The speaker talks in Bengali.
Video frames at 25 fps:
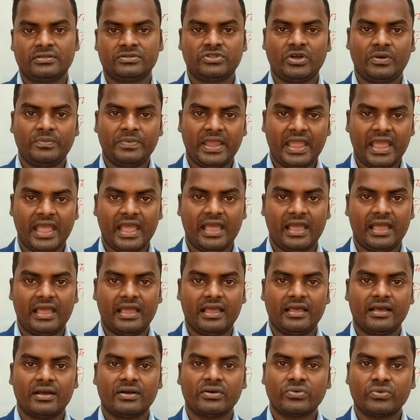তবে হ্যাঁ
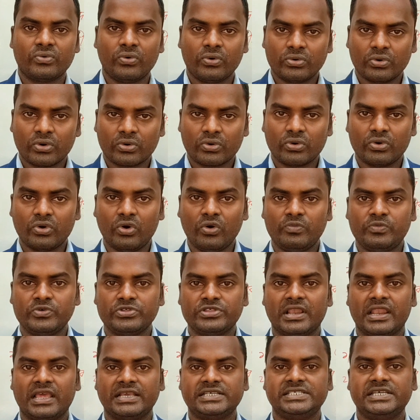কোনো কোনো
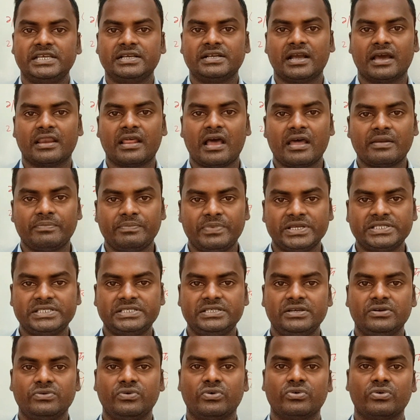উপজেলায় শিক্ষার হার
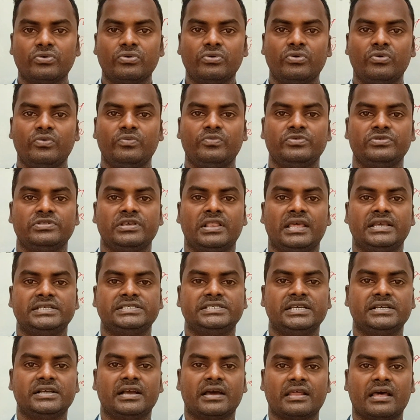বেশি কোনো কোনো উপজেলায়
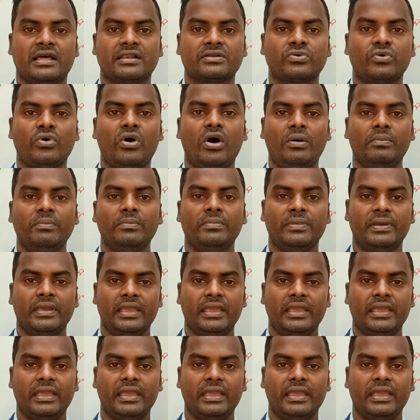শিক্ষার হার কম